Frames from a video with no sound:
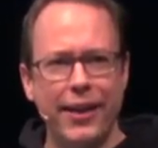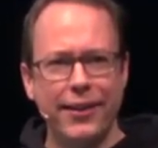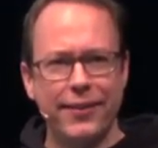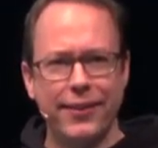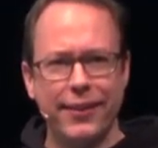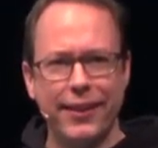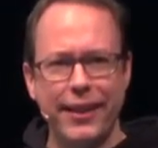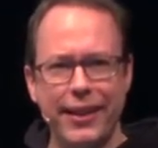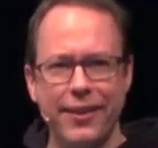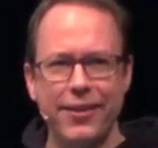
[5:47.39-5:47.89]

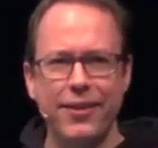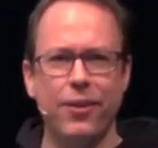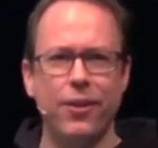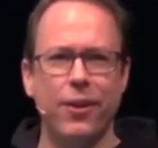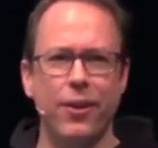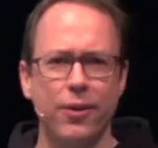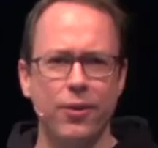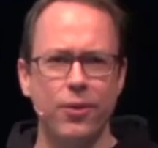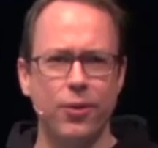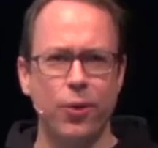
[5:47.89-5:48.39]

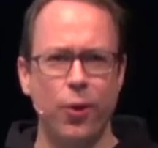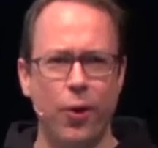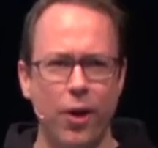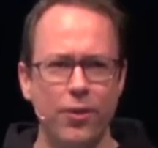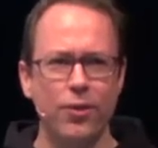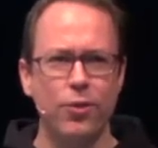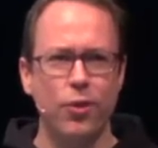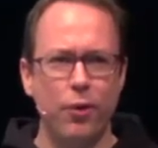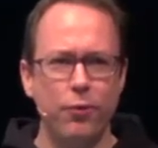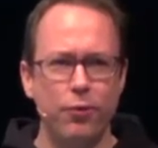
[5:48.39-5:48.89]

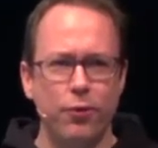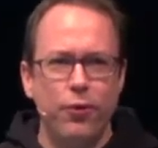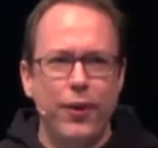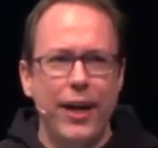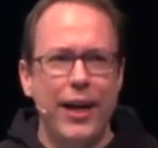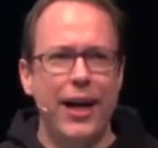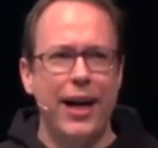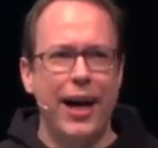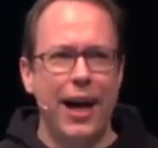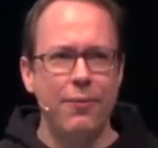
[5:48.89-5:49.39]

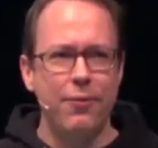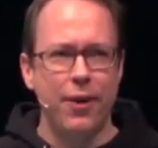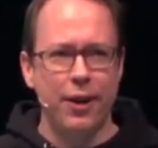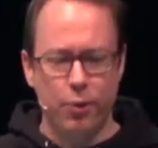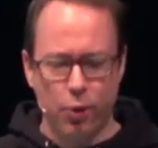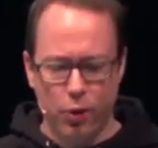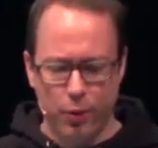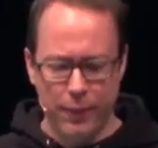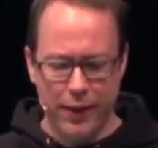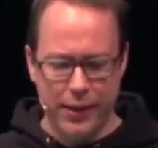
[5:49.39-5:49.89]
X-Key-Score-Software einfach
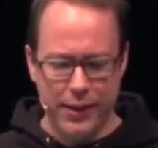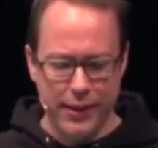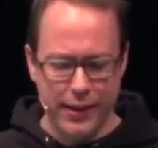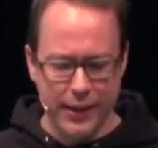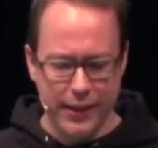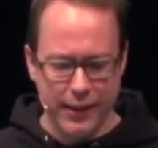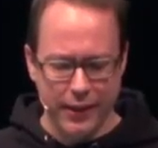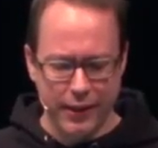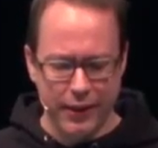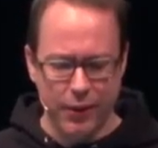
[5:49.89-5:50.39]

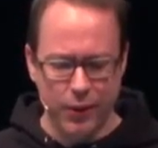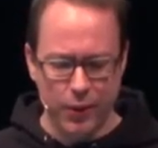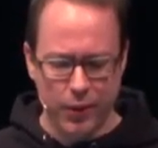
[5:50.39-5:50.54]
dokumentierten.